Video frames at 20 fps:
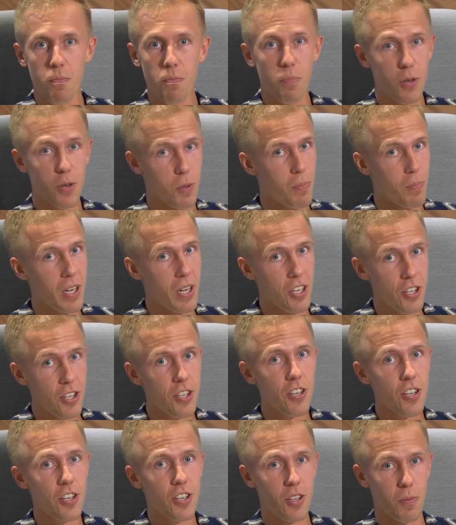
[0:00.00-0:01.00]

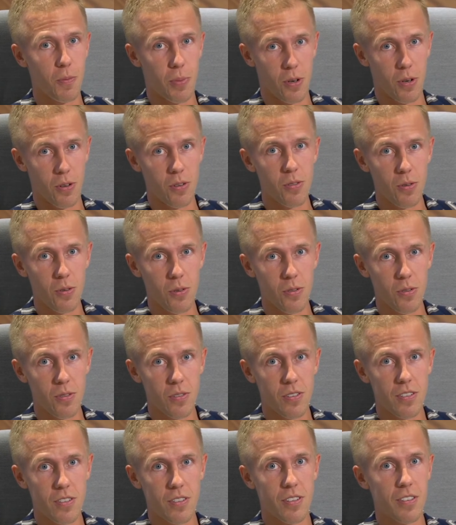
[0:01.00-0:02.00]
podpieliście się do prądu
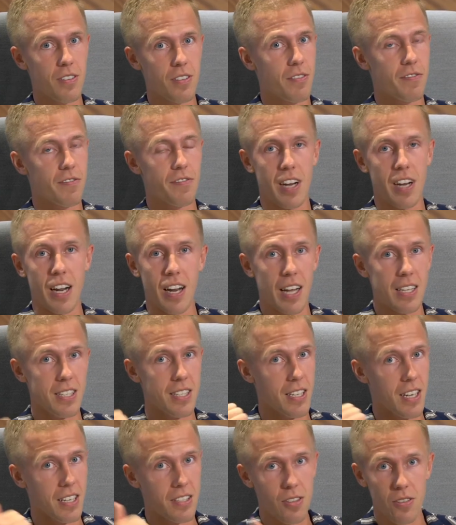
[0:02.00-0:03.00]
y, w relacjach z